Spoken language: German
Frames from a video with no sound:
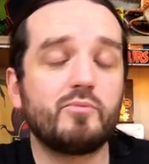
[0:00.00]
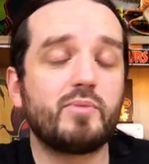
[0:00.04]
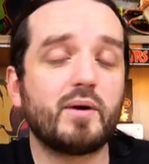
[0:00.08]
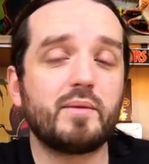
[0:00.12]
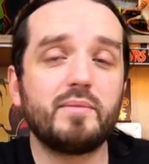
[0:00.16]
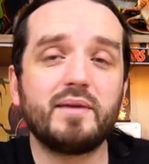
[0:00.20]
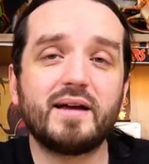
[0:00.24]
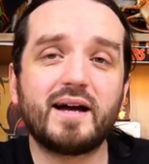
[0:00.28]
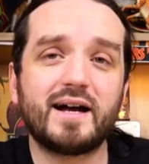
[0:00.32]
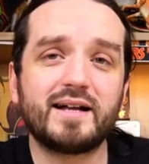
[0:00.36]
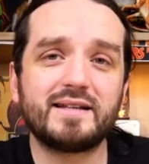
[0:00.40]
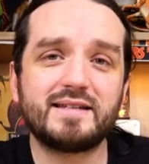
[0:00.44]
bei
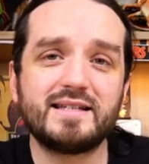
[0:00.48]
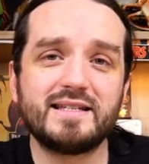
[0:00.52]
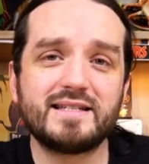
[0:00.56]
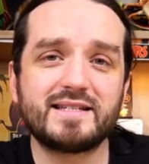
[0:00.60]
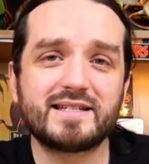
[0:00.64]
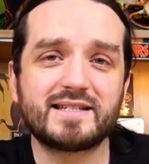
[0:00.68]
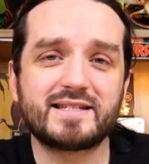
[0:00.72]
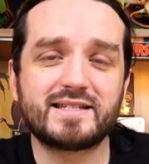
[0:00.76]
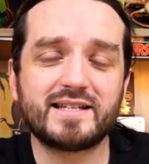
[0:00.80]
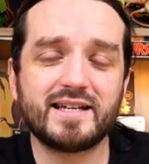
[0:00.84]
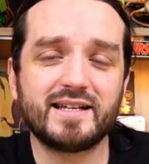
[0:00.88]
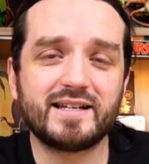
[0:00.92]
mir hat
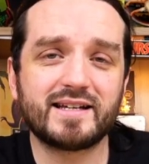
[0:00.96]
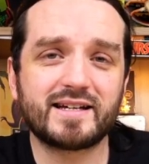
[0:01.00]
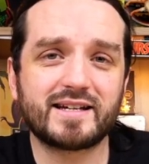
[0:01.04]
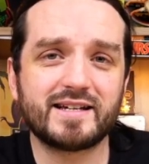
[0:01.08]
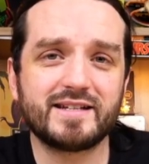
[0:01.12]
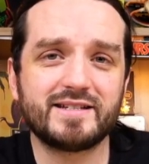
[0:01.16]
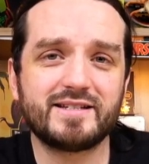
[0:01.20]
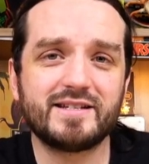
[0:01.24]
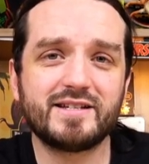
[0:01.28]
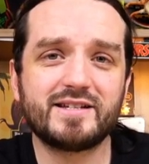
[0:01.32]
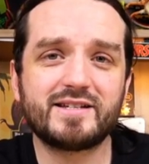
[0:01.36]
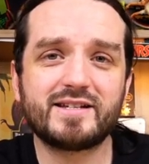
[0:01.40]
diese Szene
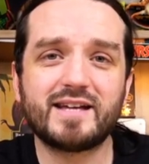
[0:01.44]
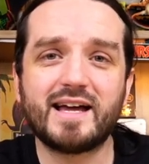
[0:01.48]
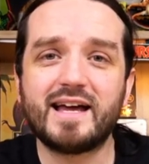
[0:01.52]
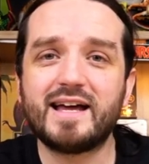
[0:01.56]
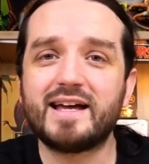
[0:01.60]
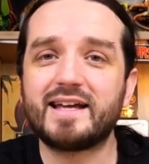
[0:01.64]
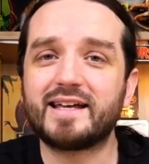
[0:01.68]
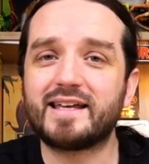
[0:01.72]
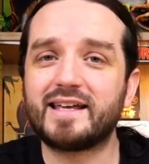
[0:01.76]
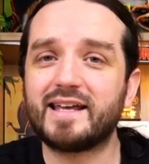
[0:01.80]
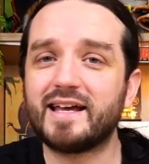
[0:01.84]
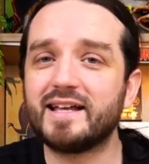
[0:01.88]
richtig
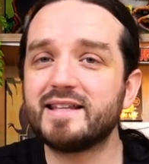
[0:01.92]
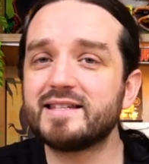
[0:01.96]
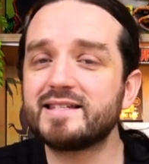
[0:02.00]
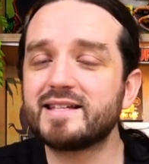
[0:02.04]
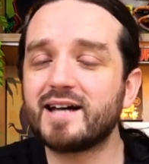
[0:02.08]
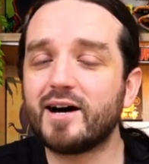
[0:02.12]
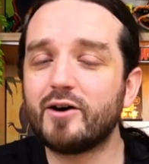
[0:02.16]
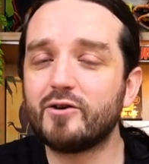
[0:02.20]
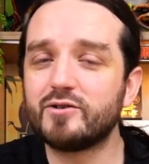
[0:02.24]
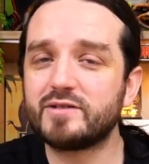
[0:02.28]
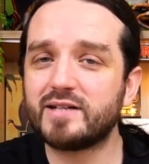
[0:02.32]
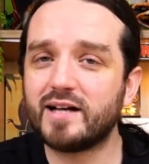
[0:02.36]

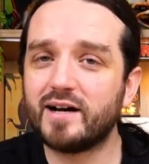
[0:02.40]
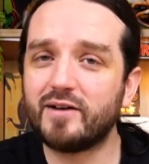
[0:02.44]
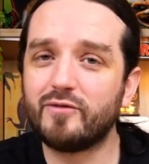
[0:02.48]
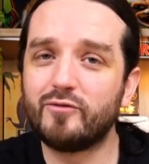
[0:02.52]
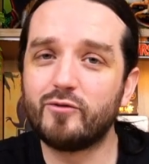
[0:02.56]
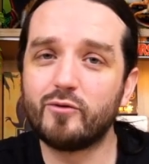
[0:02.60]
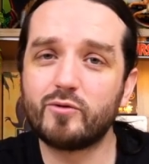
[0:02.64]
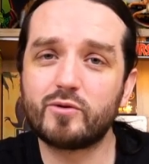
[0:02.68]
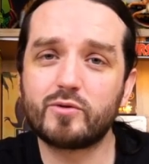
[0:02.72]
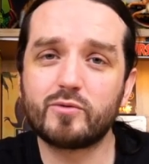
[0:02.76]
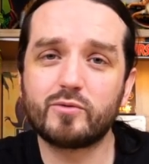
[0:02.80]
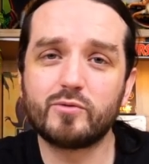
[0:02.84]
Gänsehaut
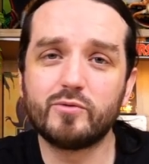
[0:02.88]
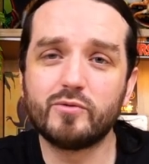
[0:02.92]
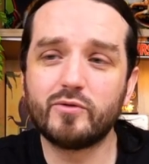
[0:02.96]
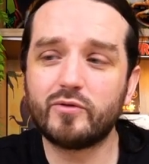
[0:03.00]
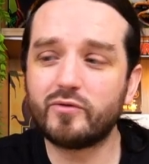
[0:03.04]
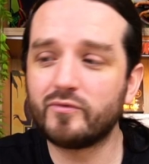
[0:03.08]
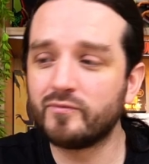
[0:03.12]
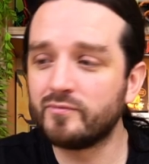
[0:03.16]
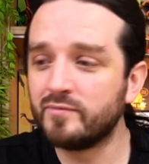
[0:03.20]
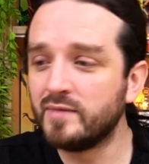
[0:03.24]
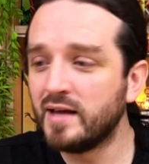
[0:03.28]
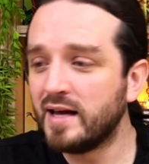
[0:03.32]

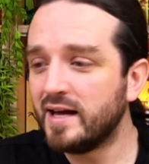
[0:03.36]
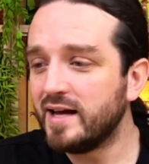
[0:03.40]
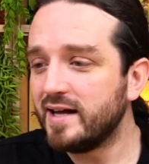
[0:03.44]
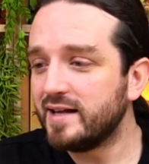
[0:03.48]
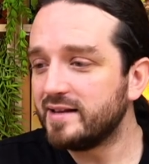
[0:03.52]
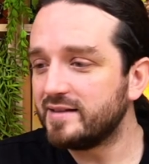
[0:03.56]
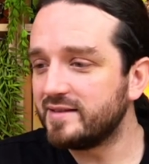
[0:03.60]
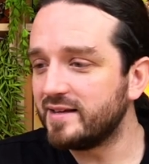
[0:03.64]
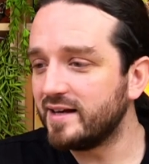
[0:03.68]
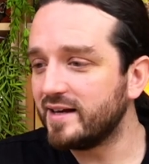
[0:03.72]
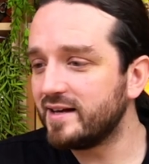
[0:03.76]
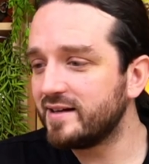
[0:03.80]
hervorgerufen,
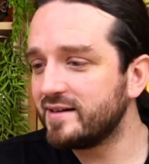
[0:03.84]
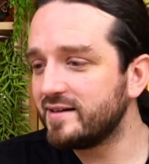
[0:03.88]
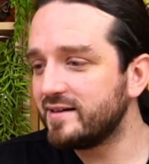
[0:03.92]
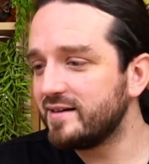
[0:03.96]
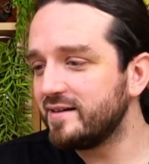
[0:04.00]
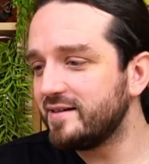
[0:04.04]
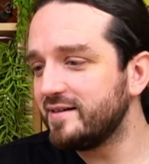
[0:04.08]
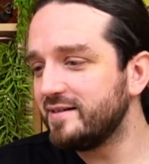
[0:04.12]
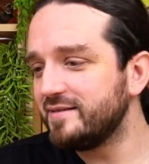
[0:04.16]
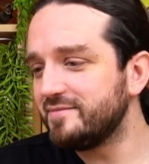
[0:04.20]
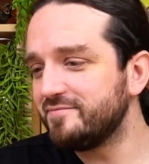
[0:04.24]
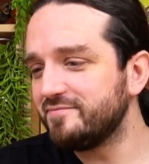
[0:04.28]
denn
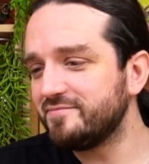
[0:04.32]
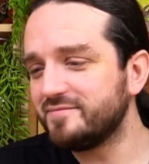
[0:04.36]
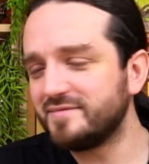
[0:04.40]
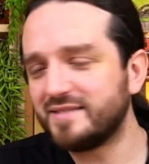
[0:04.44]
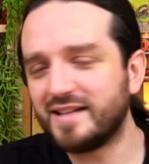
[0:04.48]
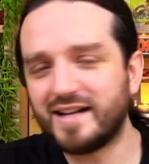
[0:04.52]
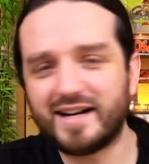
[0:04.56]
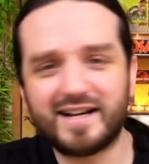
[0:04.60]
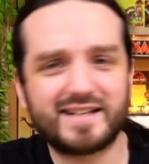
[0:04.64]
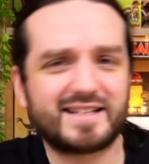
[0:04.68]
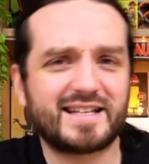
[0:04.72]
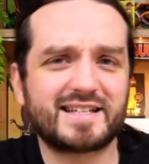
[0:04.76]

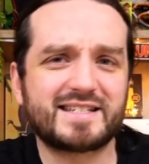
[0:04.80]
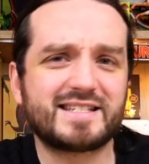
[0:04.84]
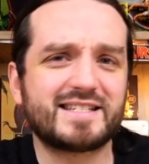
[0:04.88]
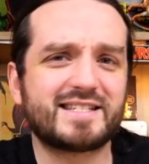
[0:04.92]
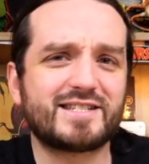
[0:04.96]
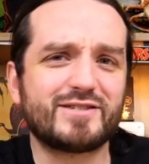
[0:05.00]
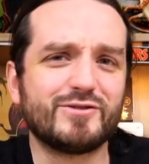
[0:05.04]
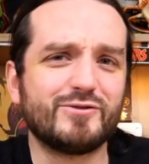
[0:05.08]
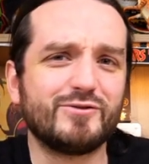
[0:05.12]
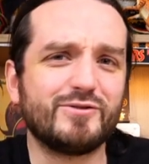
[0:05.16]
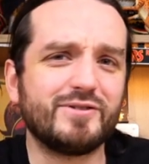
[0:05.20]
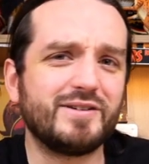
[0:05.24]
ja, das
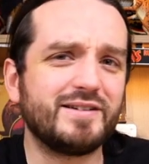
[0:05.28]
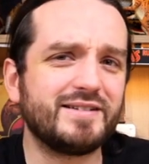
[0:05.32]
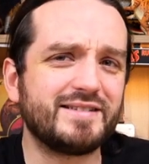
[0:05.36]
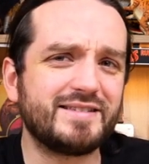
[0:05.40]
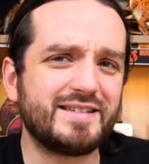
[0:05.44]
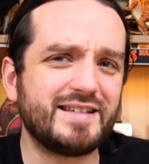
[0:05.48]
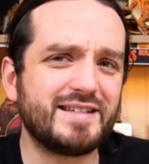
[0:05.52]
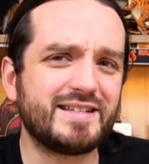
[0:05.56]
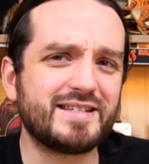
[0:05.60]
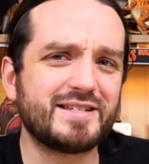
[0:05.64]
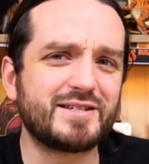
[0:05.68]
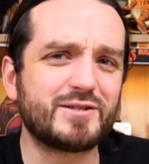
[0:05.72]
ist so
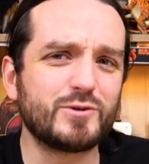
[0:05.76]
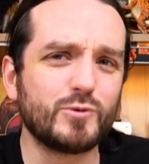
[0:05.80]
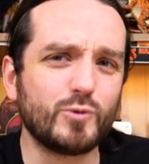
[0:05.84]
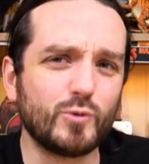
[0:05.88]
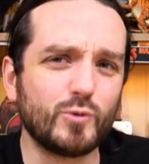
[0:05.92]
dieses